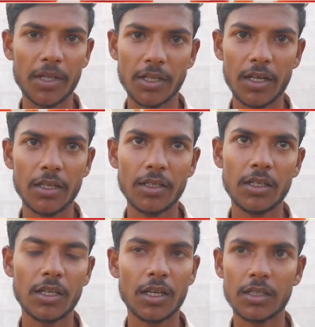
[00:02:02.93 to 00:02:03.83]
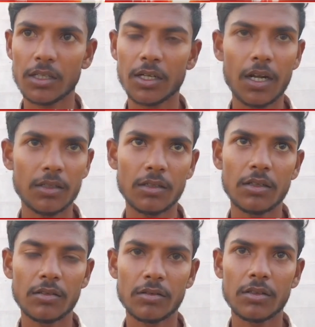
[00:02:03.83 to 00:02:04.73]
पैसा लेंगे कितना,
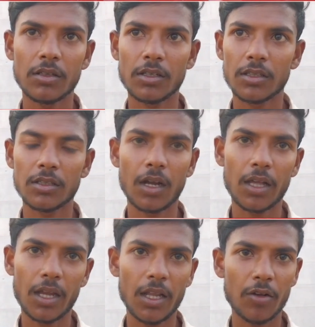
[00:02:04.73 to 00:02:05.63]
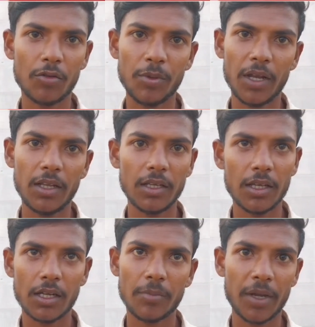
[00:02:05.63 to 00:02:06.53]
कितना पैसा लेंगे अढ़ाई लाख रुपया
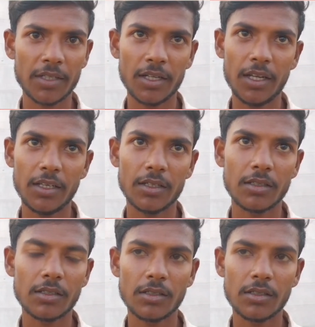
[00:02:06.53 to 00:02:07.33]
लेंगे एक अपाची लेंगे